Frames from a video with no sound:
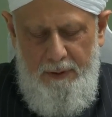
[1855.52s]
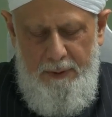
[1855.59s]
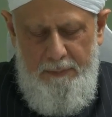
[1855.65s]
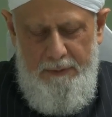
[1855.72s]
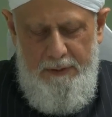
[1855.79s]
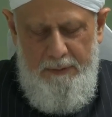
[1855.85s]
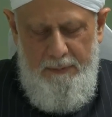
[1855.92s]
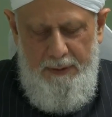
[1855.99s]

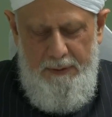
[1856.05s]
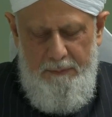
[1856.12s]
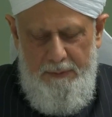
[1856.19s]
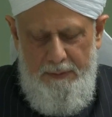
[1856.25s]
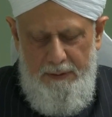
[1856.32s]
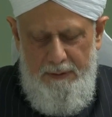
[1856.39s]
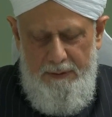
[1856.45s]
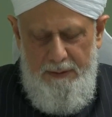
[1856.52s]
tebliğ
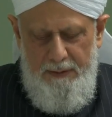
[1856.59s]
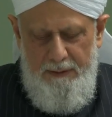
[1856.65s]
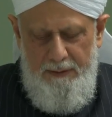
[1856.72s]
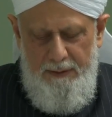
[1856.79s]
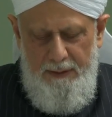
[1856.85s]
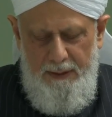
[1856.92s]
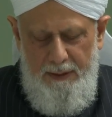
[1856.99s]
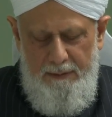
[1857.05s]
etmeyi çok
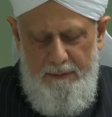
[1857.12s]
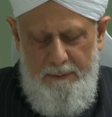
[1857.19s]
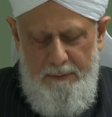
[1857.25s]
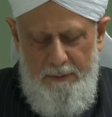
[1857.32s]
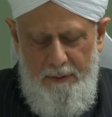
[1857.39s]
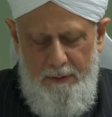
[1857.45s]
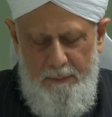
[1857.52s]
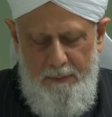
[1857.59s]
severdi. Onun
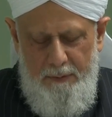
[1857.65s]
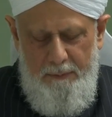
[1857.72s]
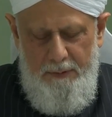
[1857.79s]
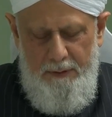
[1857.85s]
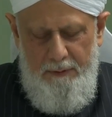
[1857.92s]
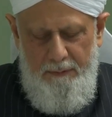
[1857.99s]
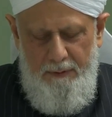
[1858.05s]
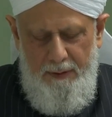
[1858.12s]

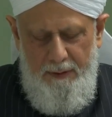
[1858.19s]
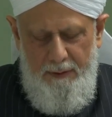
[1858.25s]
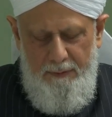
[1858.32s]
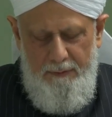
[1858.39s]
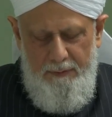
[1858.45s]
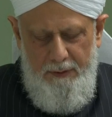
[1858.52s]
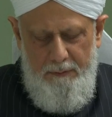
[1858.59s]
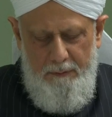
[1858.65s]
vasıtasıyla birçok
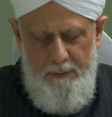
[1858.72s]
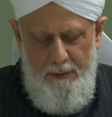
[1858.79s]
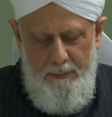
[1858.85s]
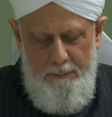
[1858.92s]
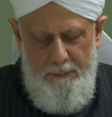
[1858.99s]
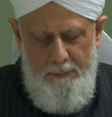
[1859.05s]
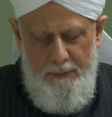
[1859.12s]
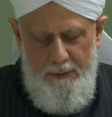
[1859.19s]
kişi
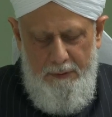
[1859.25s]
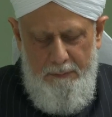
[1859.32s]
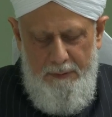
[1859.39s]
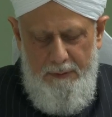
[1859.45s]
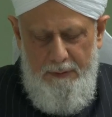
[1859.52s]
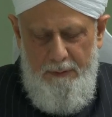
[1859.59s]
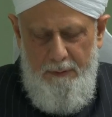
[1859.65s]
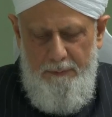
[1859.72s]
Ahmediye
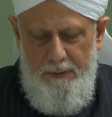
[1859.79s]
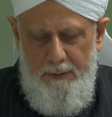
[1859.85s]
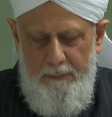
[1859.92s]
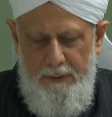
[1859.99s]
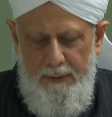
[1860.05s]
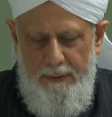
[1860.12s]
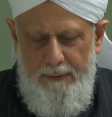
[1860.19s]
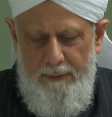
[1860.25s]
cemaatine girdi.